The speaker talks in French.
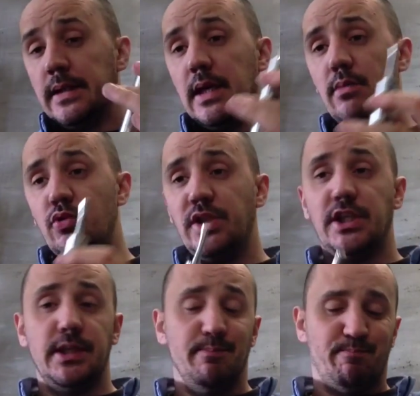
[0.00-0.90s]
Un bon
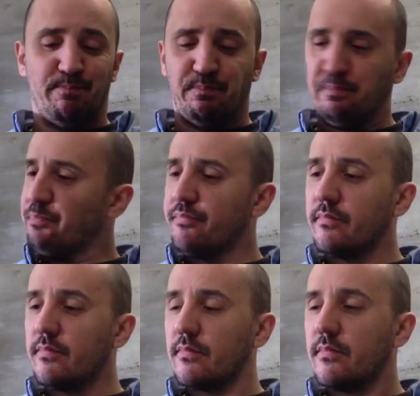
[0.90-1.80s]
liquide.
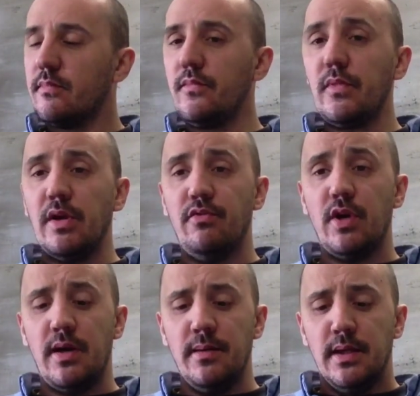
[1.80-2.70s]

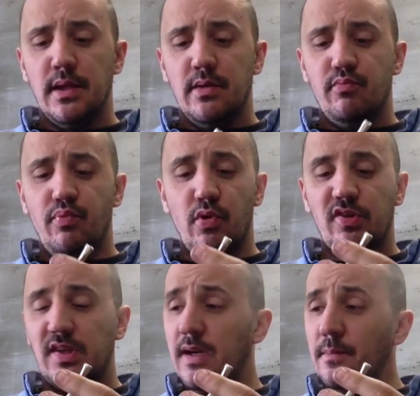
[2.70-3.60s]
Voilà pour
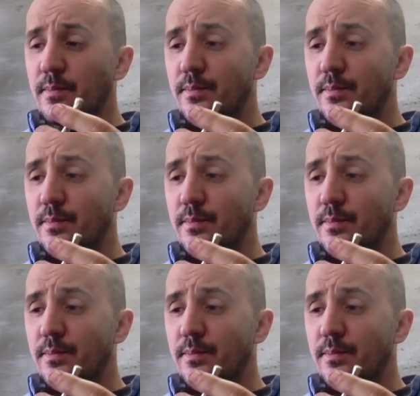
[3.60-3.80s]
ça.